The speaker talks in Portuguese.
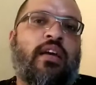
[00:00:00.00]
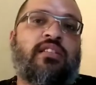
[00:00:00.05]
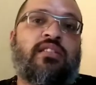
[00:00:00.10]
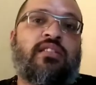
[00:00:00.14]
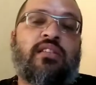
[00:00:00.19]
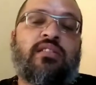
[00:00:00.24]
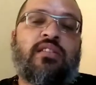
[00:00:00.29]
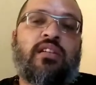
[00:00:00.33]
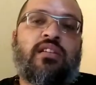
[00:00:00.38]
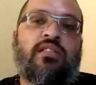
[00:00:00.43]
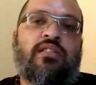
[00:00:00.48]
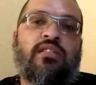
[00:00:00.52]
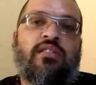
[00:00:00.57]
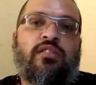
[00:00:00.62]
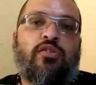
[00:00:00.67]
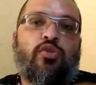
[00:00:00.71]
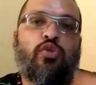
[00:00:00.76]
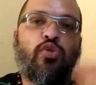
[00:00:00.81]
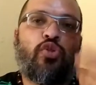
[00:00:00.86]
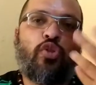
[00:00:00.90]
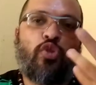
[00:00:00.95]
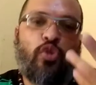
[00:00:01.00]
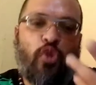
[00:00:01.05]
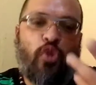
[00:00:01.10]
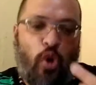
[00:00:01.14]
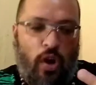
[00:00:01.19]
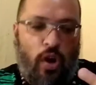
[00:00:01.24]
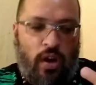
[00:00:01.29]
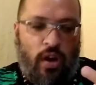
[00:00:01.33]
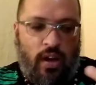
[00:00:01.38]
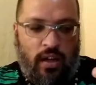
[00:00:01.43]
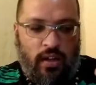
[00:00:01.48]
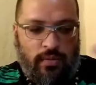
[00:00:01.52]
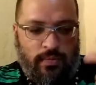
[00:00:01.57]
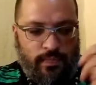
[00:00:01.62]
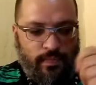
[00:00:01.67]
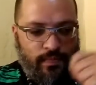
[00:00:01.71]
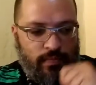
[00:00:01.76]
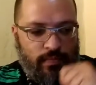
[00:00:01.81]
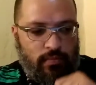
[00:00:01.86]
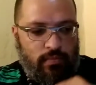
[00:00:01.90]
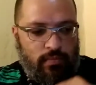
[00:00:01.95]
esse exercício de troca.
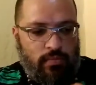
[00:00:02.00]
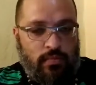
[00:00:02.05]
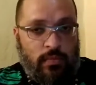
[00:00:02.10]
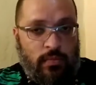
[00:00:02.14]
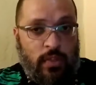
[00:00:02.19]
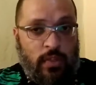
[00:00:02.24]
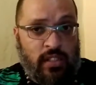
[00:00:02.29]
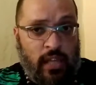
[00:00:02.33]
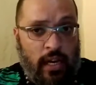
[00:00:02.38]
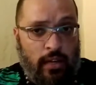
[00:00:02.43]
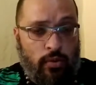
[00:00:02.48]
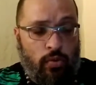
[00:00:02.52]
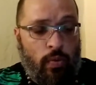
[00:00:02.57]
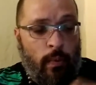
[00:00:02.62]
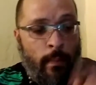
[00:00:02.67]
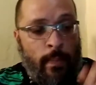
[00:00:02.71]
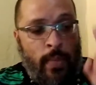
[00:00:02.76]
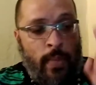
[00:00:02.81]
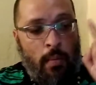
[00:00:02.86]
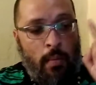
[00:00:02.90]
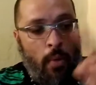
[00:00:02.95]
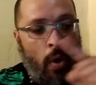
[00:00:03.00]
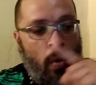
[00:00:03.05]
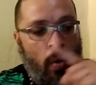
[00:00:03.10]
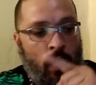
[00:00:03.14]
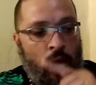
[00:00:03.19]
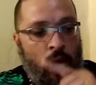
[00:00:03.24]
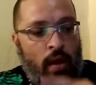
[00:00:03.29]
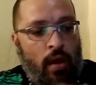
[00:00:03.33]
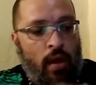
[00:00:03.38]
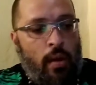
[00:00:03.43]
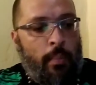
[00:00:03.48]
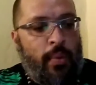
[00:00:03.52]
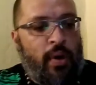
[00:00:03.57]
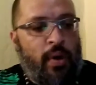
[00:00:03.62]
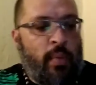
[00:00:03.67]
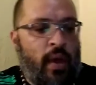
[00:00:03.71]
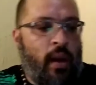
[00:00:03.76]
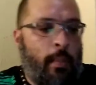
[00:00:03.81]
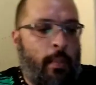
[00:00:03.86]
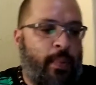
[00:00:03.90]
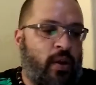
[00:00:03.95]
Certo? Bom,
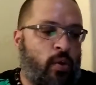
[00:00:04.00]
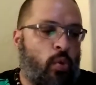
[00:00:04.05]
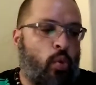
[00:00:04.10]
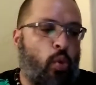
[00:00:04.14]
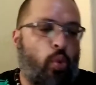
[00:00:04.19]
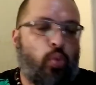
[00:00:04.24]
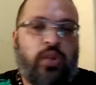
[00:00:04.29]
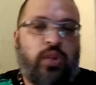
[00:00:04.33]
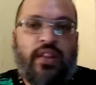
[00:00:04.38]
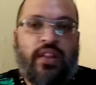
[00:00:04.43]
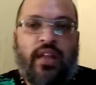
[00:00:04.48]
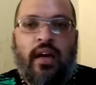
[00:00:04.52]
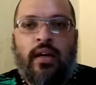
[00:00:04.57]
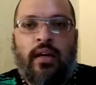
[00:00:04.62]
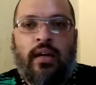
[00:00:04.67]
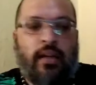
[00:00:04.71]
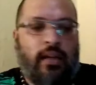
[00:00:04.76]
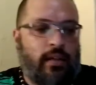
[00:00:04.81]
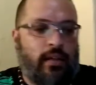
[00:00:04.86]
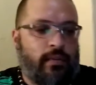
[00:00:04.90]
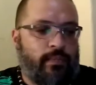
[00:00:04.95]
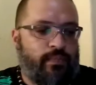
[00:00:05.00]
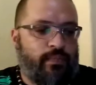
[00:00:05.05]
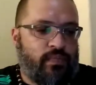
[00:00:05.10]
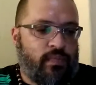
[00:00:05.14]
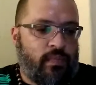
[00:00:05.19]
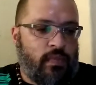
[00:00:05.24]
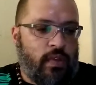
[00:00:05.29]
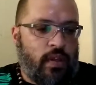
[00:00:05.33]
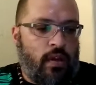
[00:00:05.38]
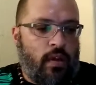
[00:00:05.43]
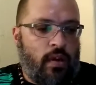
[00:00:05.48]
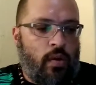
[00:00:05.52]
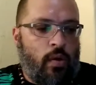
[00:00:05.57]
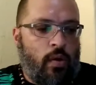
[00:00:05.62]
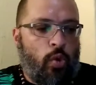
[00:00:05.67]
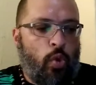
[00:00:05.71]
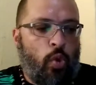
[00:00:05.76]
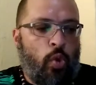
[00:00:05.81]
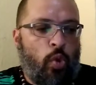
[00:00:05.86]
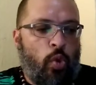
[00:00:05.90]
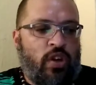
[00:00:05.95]
primeira pergunta da Ana.
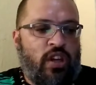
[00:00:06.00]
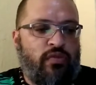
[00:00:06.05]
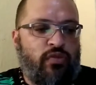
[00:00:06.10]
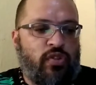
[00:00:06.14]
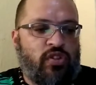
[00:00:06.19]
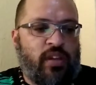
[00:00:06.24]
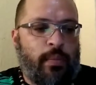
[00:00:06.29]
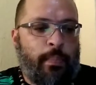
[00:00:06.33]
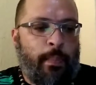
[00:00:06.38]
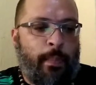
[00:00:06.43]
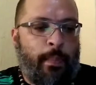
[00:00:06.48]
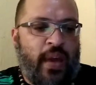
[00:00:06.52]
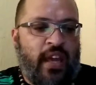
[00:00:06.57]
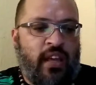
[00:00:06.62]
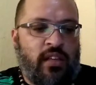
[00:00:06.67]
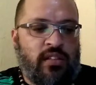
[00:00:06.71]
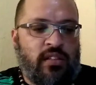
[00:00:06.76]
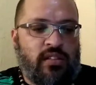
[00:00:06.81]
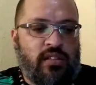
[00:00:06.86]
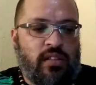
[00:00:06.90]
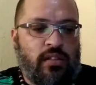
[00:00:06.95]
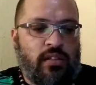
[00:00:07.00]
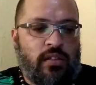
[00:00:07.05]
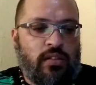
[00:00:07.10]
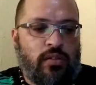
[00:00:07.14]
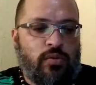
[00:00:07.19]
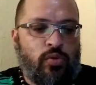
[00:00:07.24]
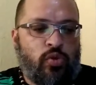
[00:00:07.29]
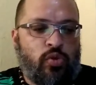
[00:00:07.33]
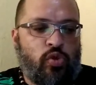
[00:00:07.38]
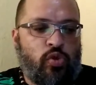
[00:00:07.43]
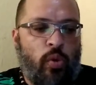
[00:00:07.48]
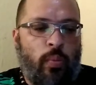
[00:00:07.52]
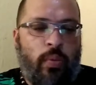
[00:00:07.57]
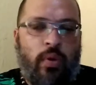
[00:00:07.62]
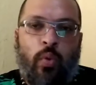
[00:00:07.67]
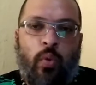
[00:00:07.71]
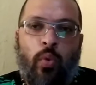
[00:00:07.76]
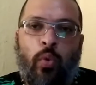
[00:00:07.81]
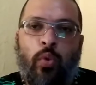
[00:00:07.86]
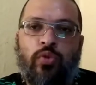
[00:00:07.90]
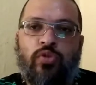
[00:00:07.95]
O que você pensa sobre
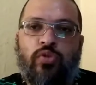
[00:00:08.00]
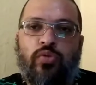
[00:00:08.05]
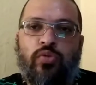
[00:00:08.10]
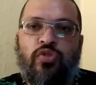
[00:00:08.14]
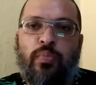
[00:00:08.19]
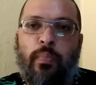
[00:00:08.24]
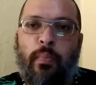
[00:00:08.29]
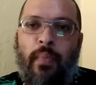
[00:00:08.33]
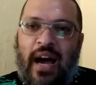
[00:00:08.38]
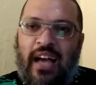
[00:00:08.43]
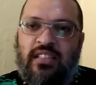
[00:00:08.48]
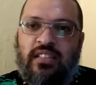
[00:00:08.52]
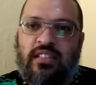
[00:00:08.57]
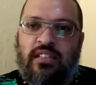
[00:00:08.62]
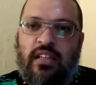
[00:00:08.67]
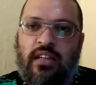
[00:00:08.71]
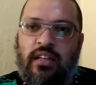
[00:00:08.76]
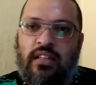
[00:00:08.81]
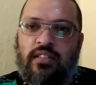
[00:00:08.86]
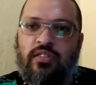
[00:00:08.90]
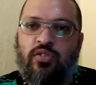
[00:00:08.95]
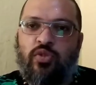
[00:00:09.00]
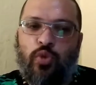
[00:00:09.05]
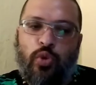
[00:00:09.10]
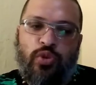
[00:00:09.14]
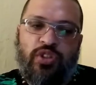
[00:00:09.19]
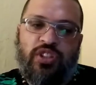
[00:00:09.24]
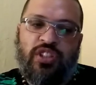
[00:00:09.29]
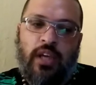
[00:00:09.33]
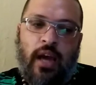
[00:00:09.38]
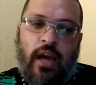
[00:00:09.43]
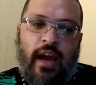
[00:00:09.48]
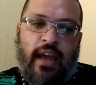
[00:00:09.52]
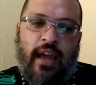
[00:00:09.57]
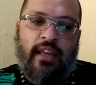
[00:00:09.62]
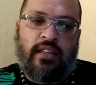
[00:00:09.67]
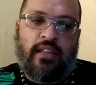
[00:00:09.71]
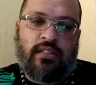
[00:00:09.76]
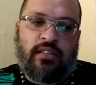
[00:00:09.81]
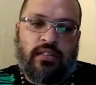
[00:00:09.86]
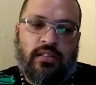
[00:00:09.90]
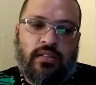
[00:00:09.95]
o uso de máscaras
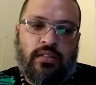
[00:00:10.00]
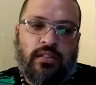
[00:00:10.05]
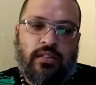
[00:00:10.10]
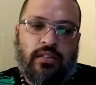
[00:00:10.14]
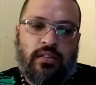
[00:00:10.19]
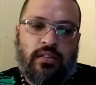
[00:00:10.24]
sociais?